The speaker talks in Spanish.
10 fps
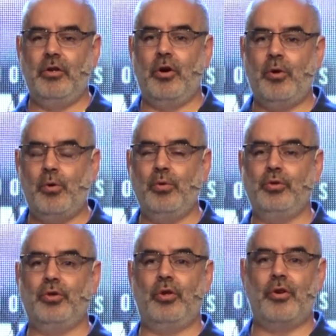lo
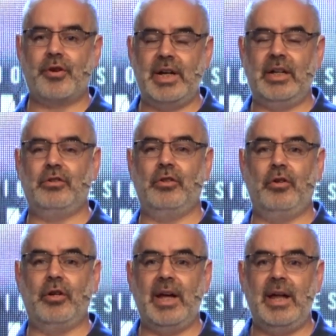justo, lo recto,
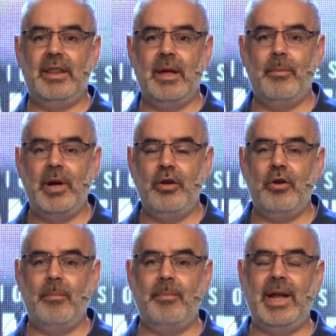lo que es de buen
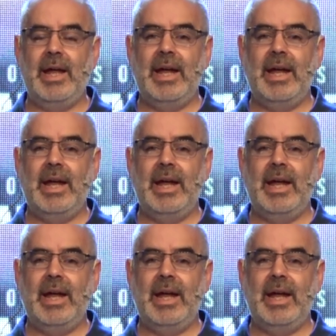nombre.